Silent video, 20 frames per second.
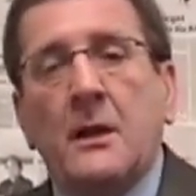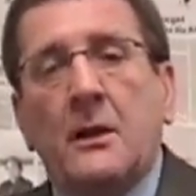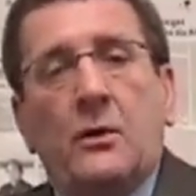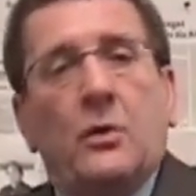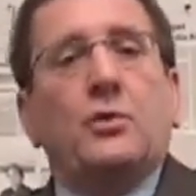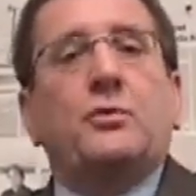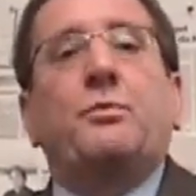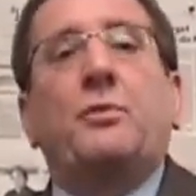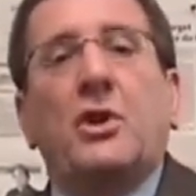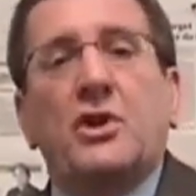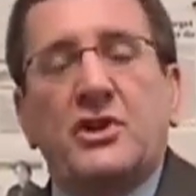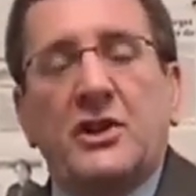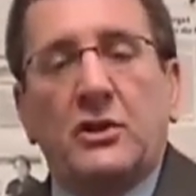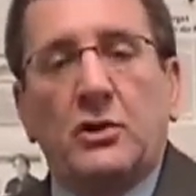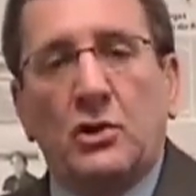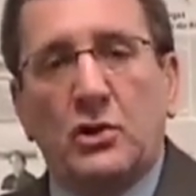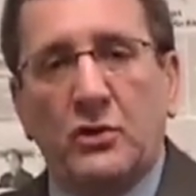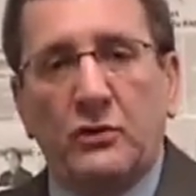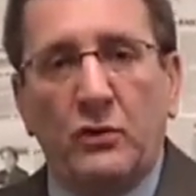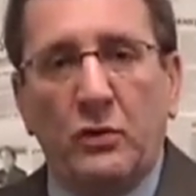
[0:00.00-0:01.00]
L'autre projet
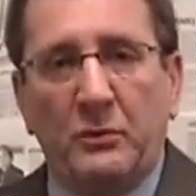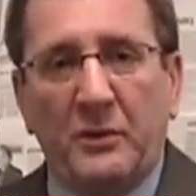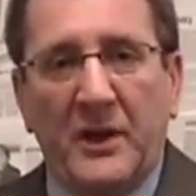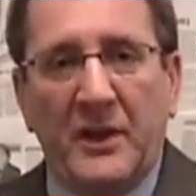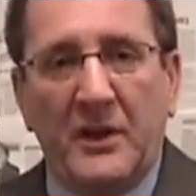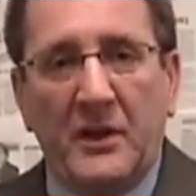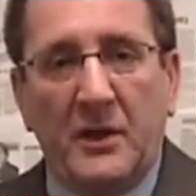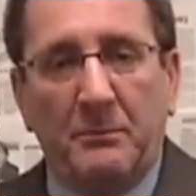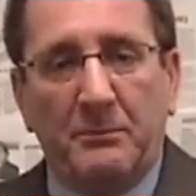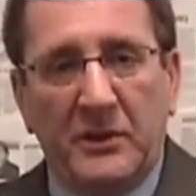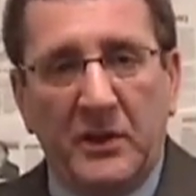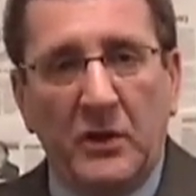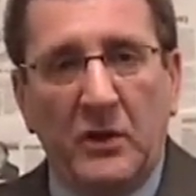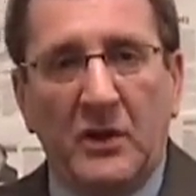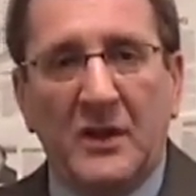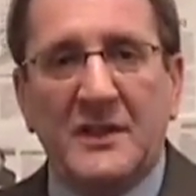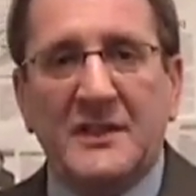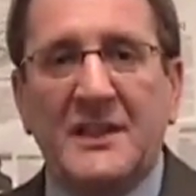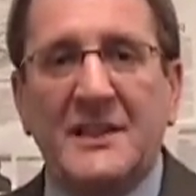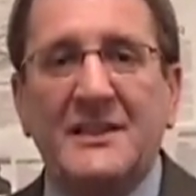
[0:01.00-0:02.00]
que je veux
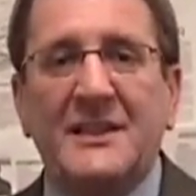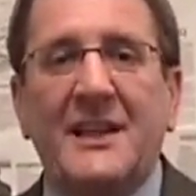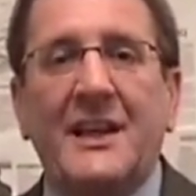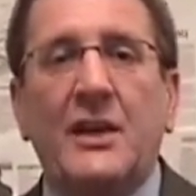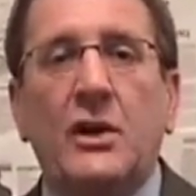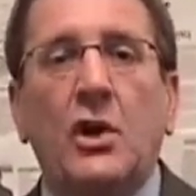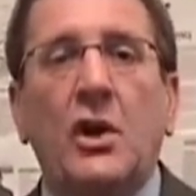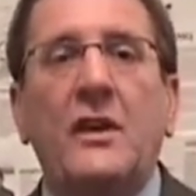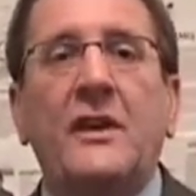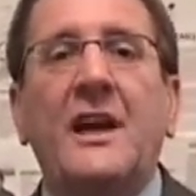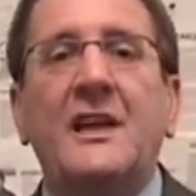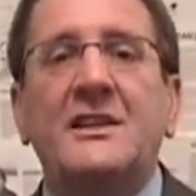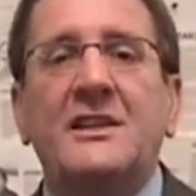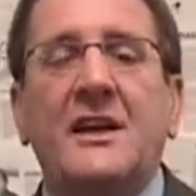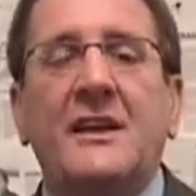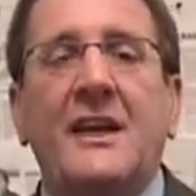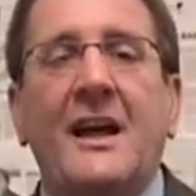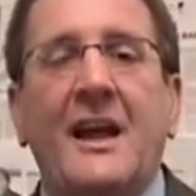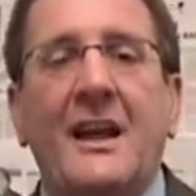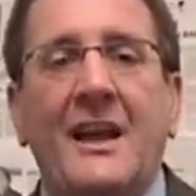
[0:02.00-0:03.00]
prioriser, c'est l'École
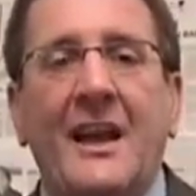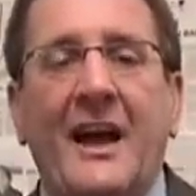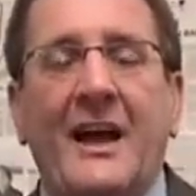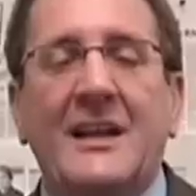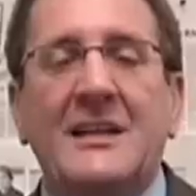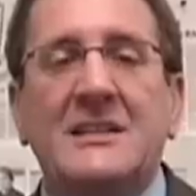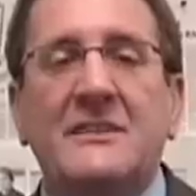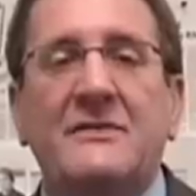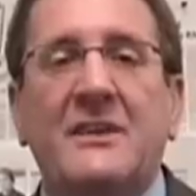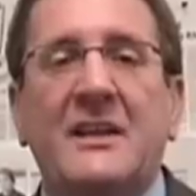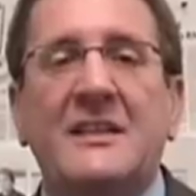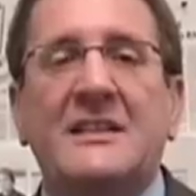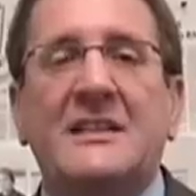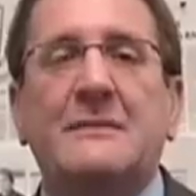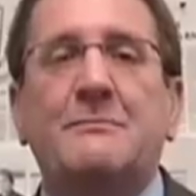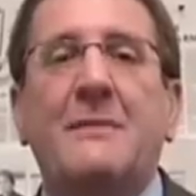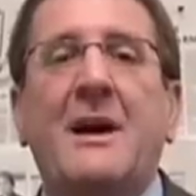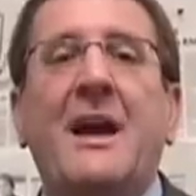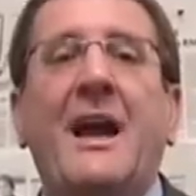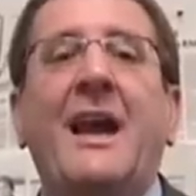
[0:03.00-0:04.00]
nationale en
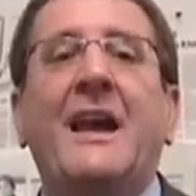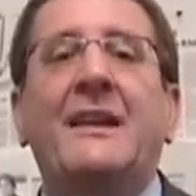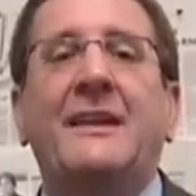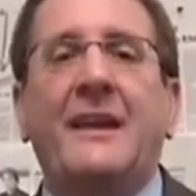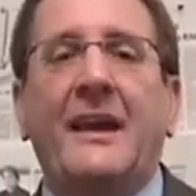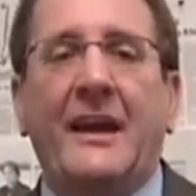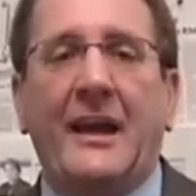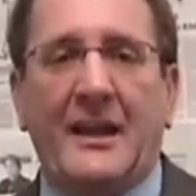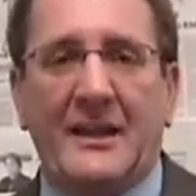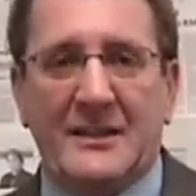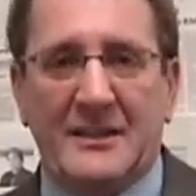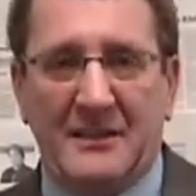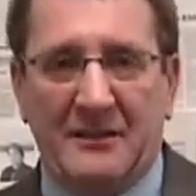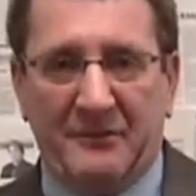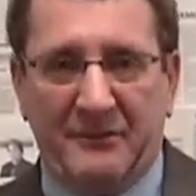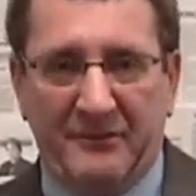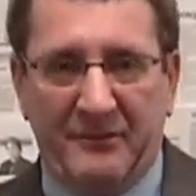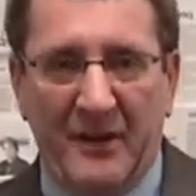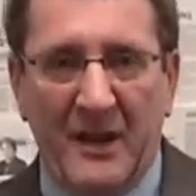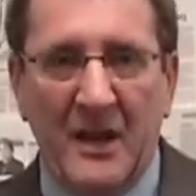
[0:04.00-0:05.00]
divertissement
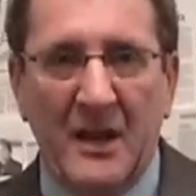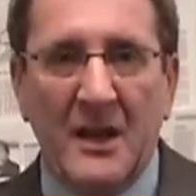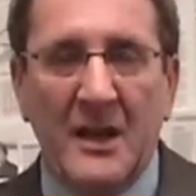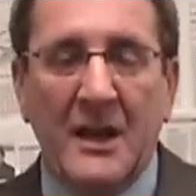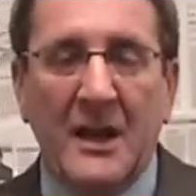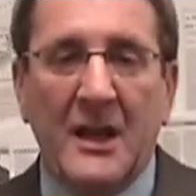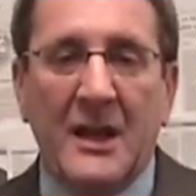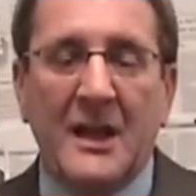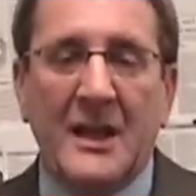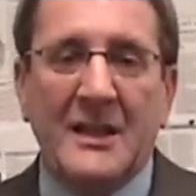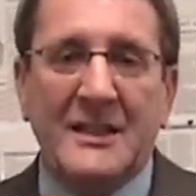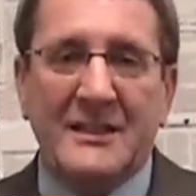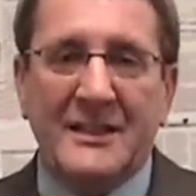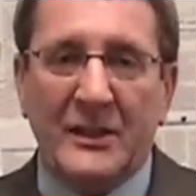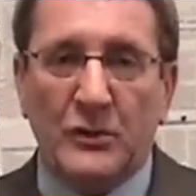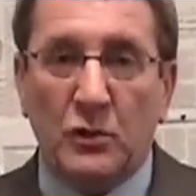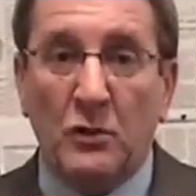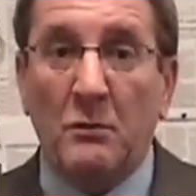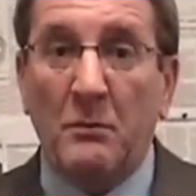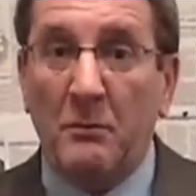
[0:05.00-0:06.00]
interactif
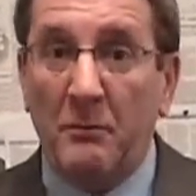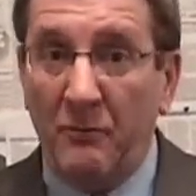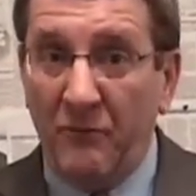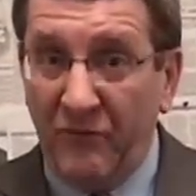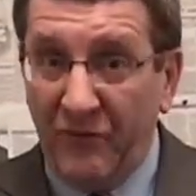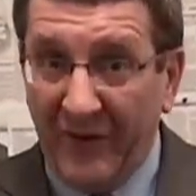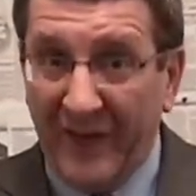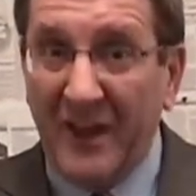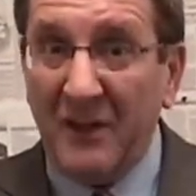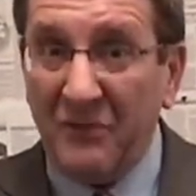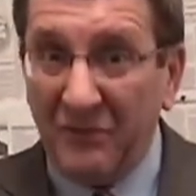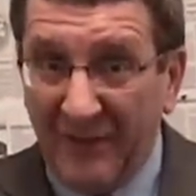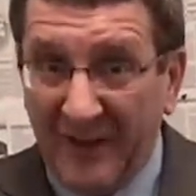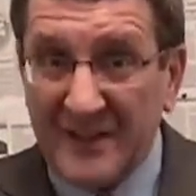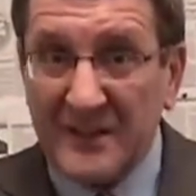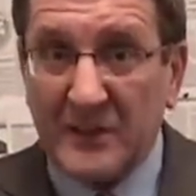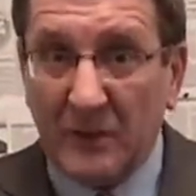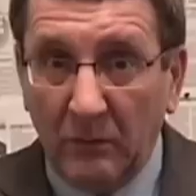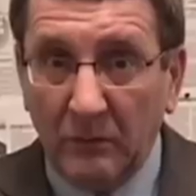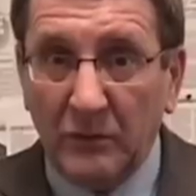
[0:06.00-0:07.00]
c'est une vraie
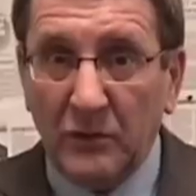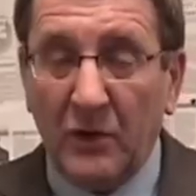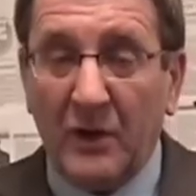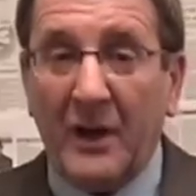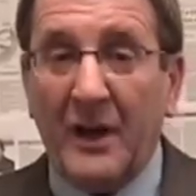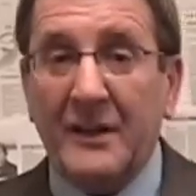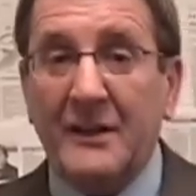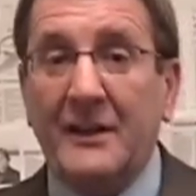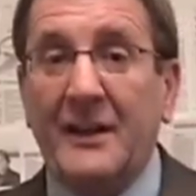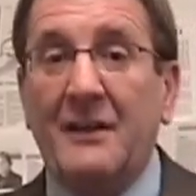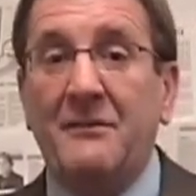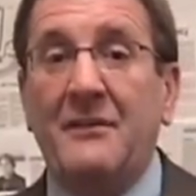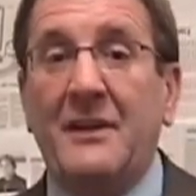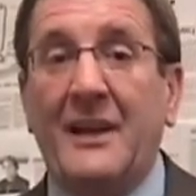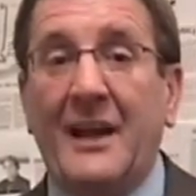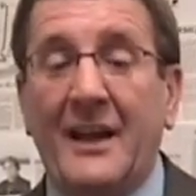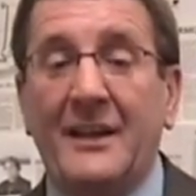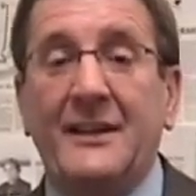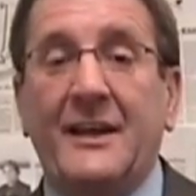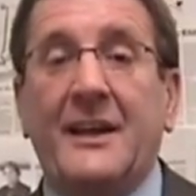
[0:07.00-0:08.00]
façon de rendre la
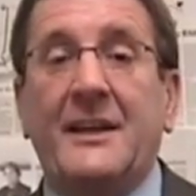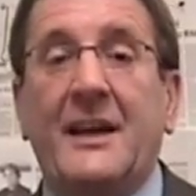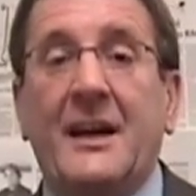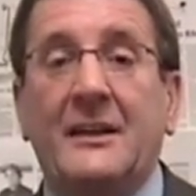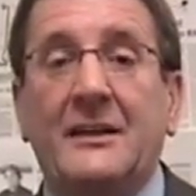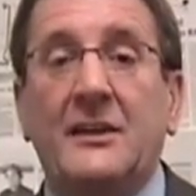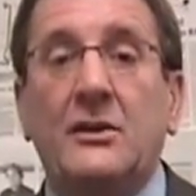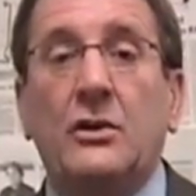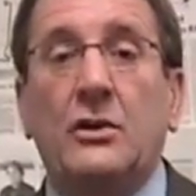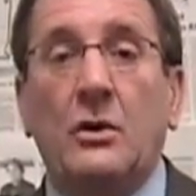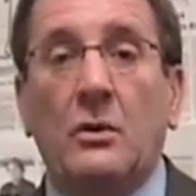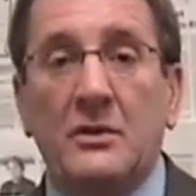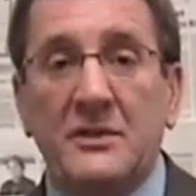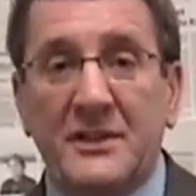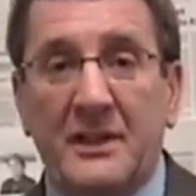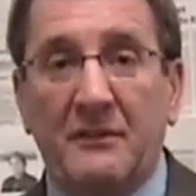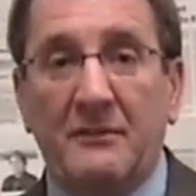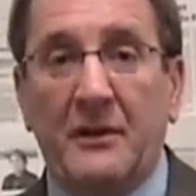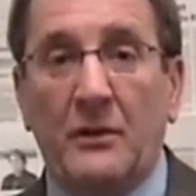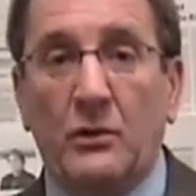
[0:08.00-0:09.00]
ville attrayante et de
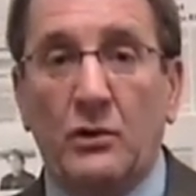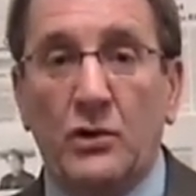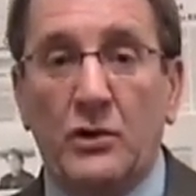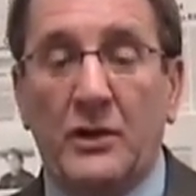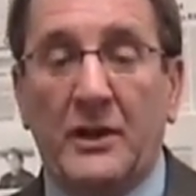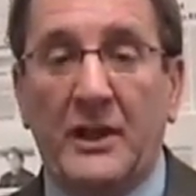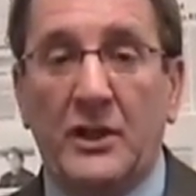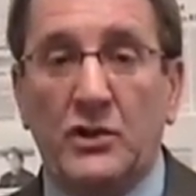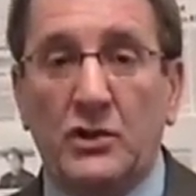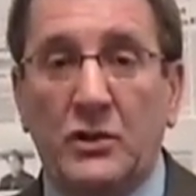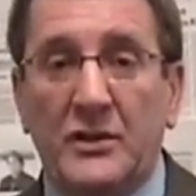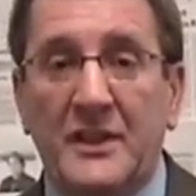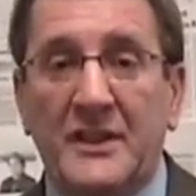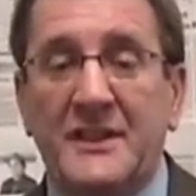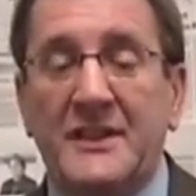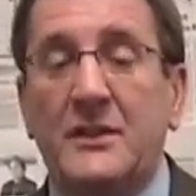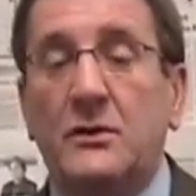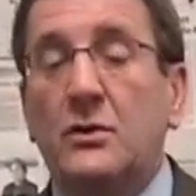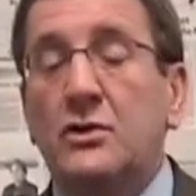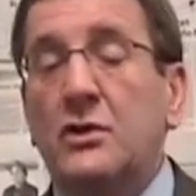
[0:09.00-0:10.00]
conserver les jeunes
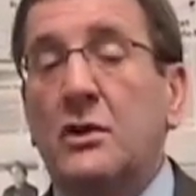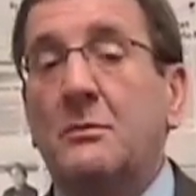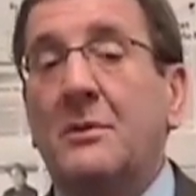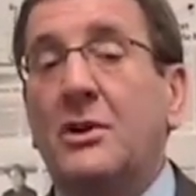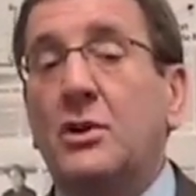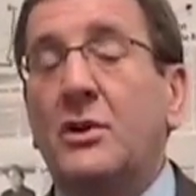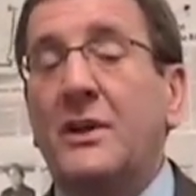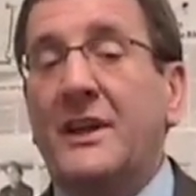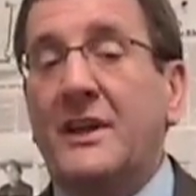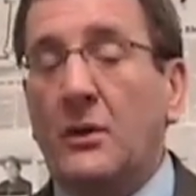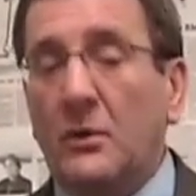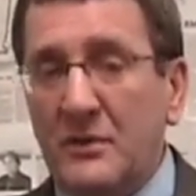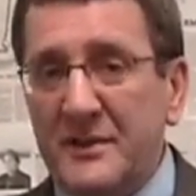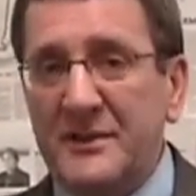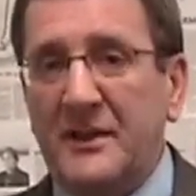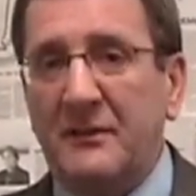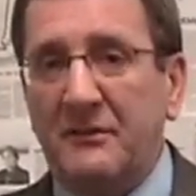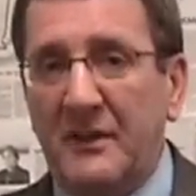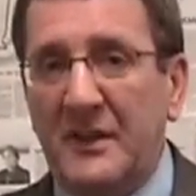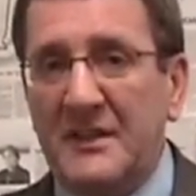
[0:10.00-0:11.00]
ici, non seulement de les
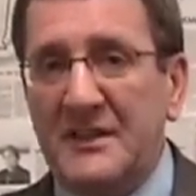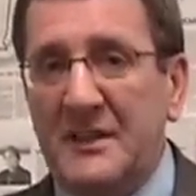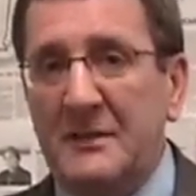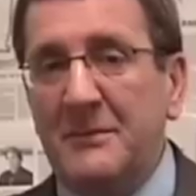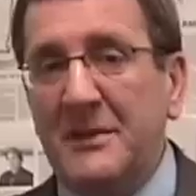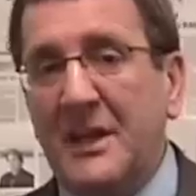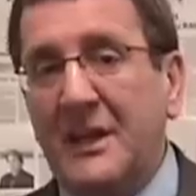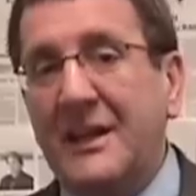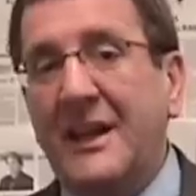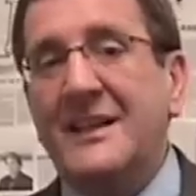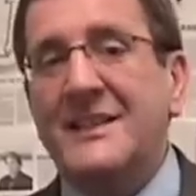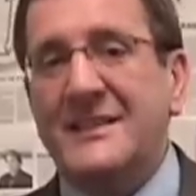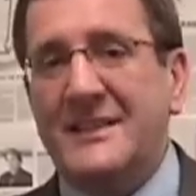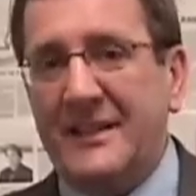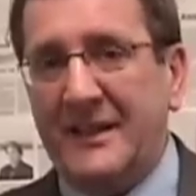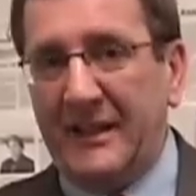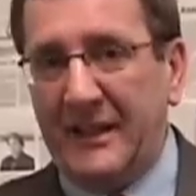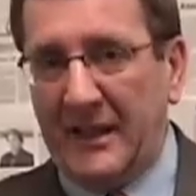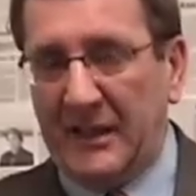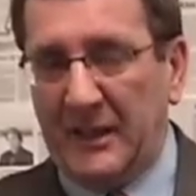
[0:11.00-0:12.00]
conserver ici, mais d'en
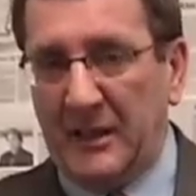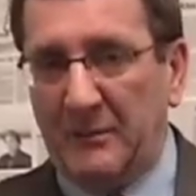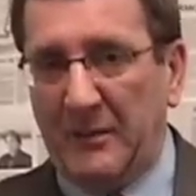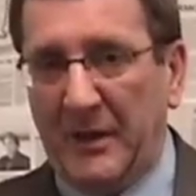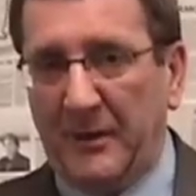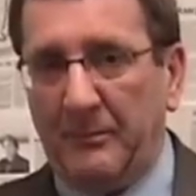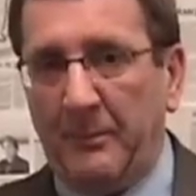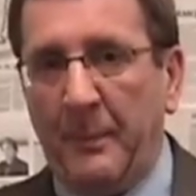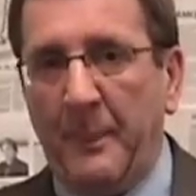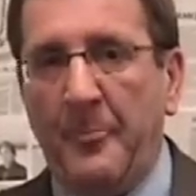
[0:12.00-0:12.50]
attirer à Québec.